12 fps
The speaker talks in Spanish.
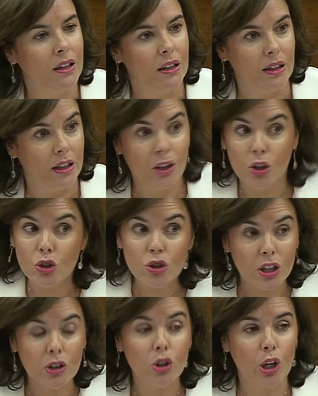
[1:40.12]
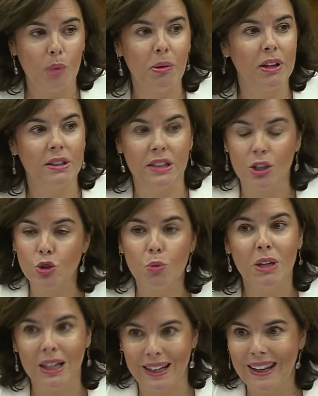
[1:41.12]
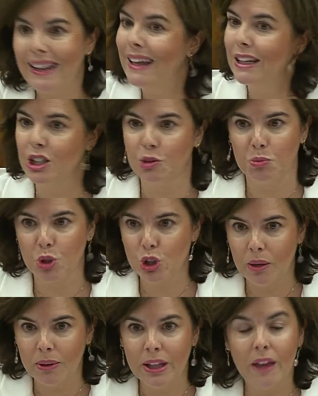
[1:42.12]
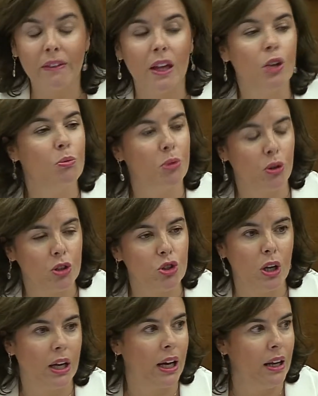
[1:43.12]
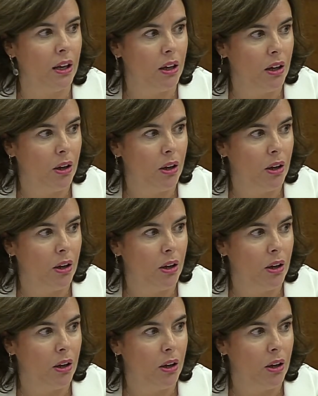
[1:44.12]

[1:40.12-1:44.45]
eh, no siendo capaces de asumir la responsabilidad en un proceso ilegal,